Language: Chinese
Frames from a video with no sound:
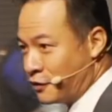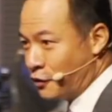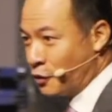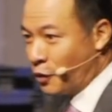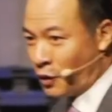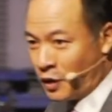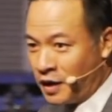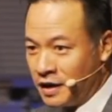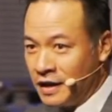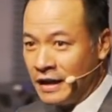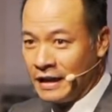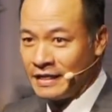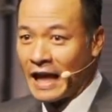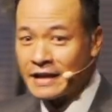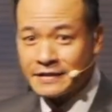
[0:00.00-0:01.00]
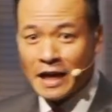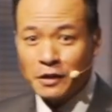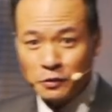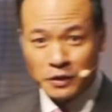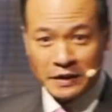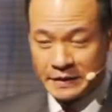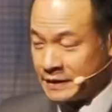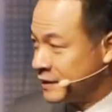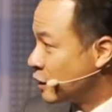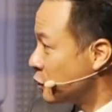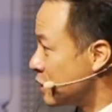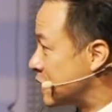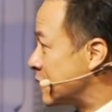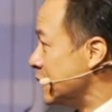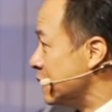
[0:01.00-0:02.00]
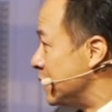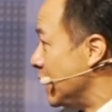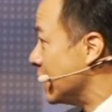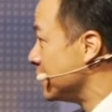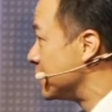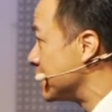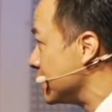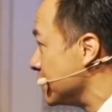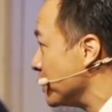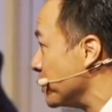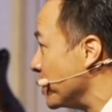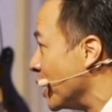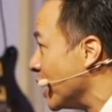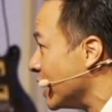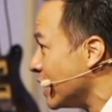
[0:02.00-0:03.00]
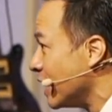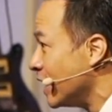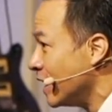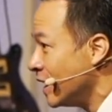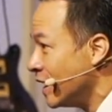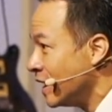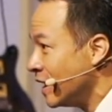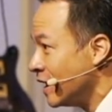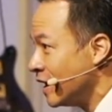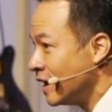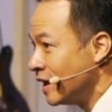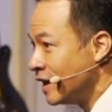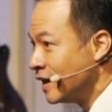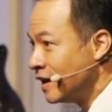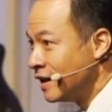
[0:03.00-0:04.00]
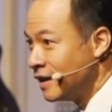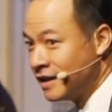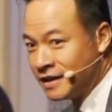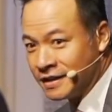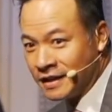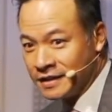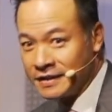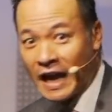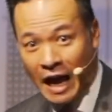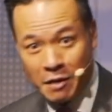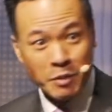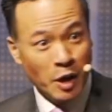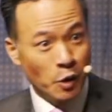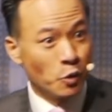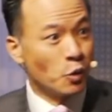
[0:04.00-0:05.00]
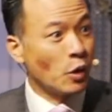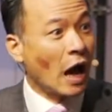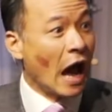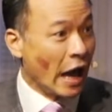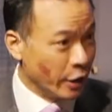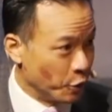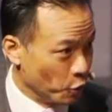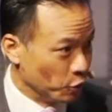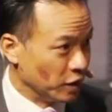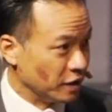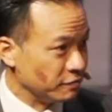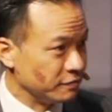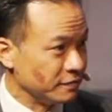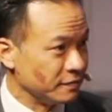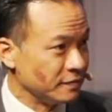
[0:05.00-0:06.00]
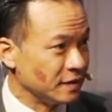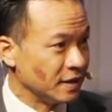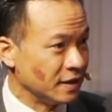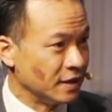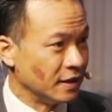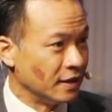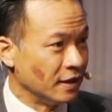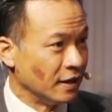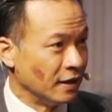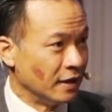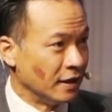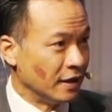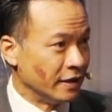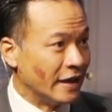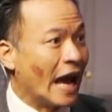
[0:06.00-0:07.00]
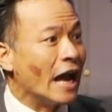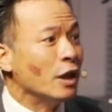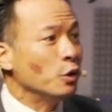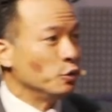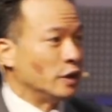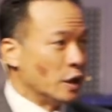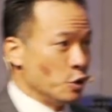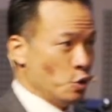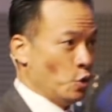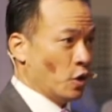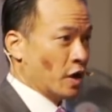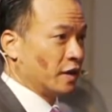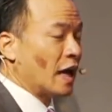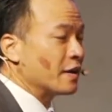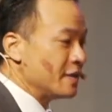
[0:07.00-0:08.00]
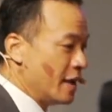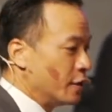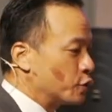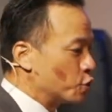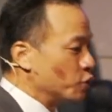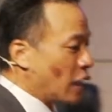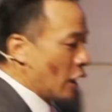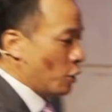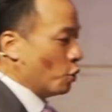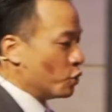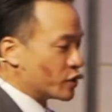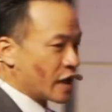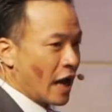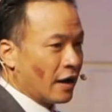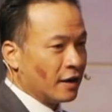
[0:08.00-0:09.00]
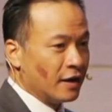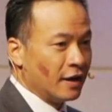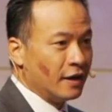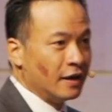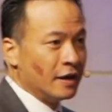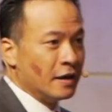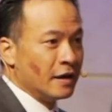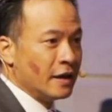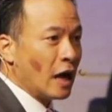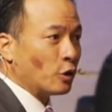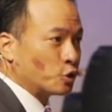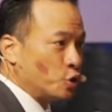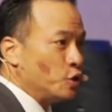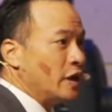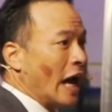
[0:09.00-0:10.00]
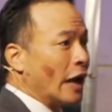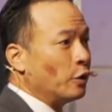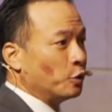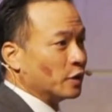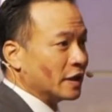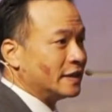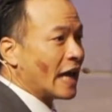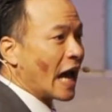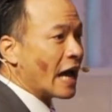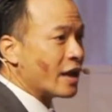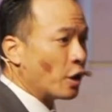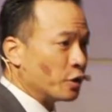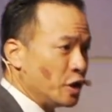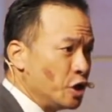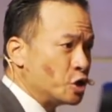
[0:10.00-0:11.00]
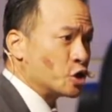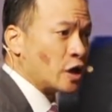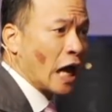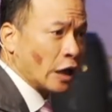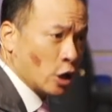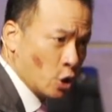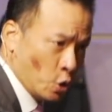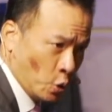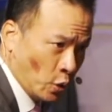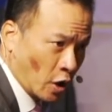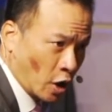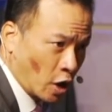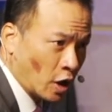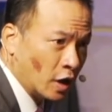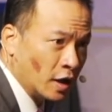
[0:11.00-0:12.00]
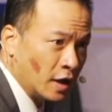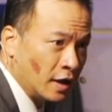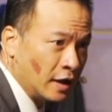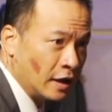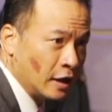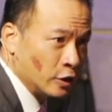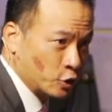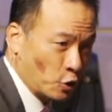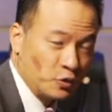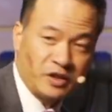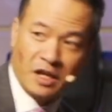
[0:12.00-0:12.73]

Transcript: 复活，拉撒路的死叫做4天死，对不对？是还没有骸骨的。 雅鲁的女儿，当耶稣在路上要去雅鲁的家，要医治他的女儿，中